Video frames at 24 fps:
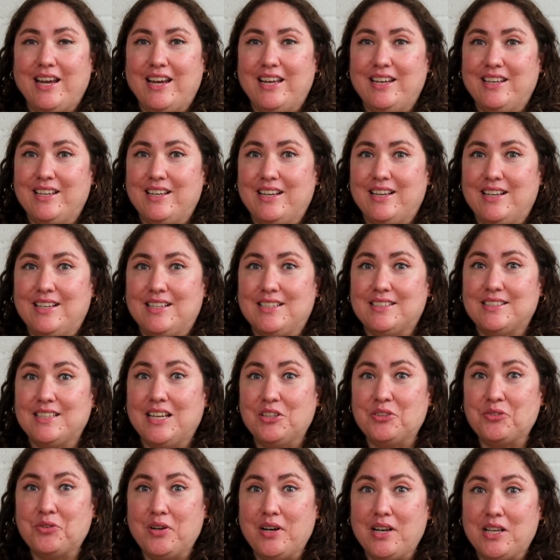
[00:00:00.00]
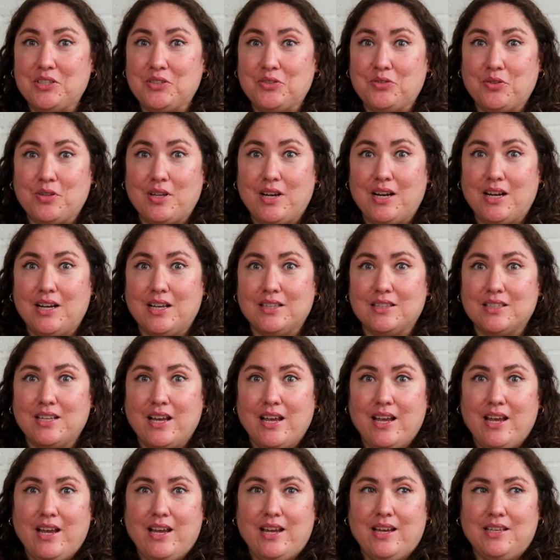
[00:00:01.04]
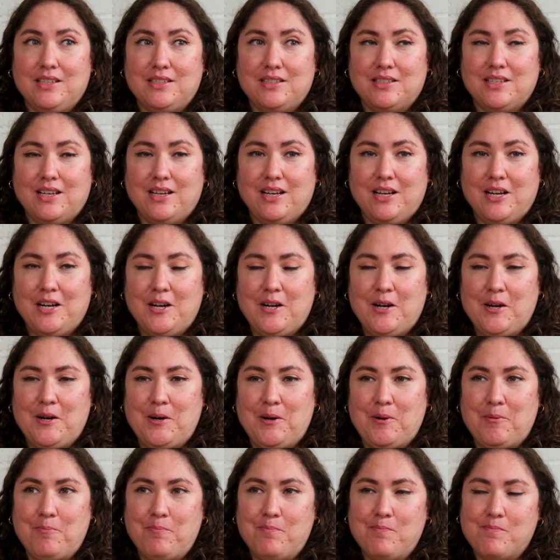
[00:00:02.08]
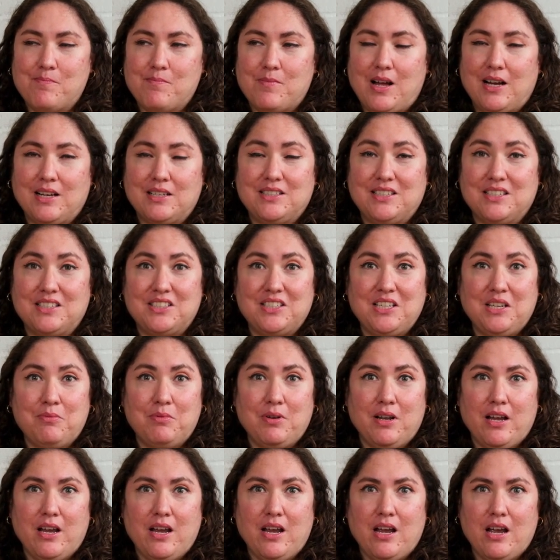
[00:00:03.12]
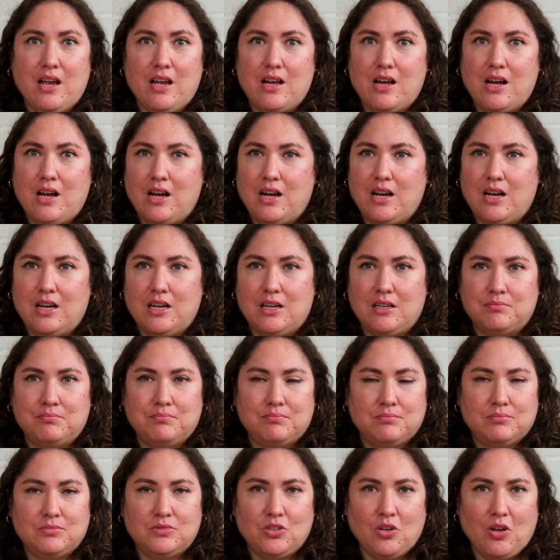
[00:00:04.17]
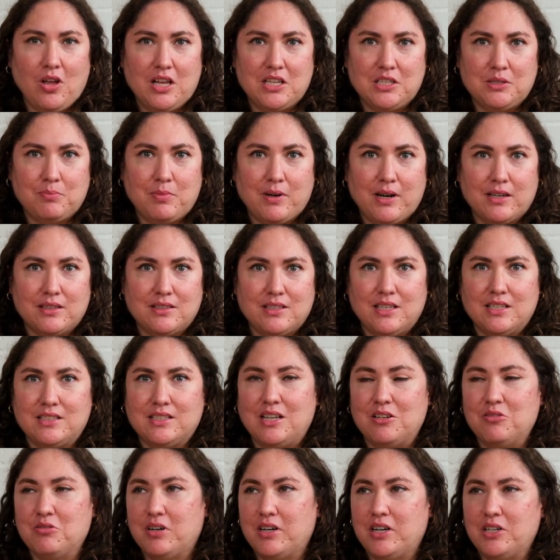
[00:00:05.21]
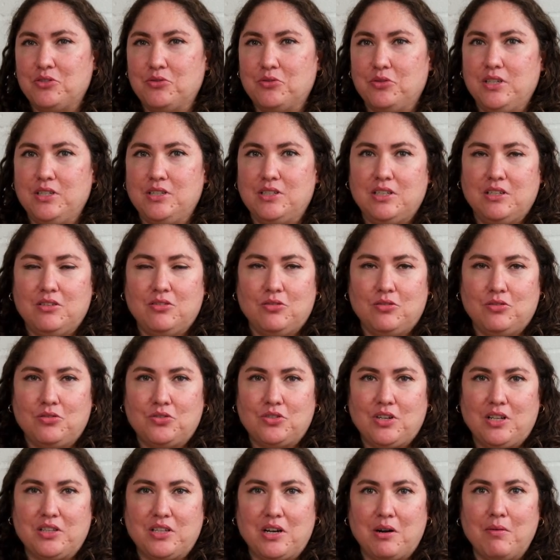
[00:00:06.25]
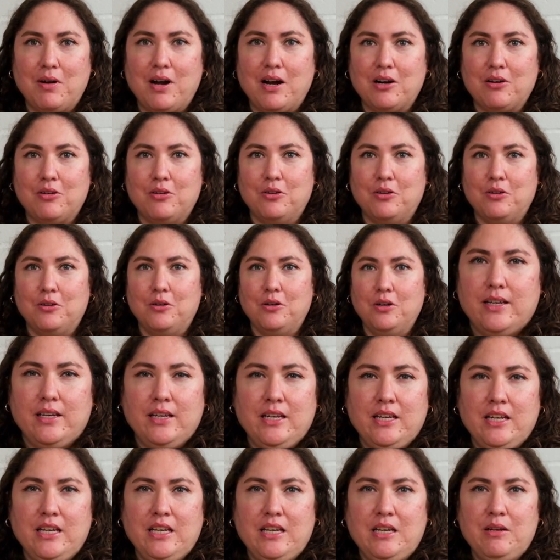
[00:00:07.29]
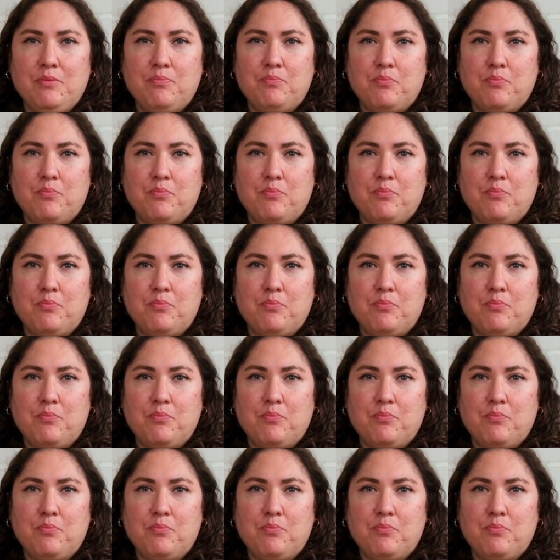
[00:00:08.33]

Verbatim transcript: en el centro de la ciudad, está accesible a todas partes, a lugares turísticos, al trabajo y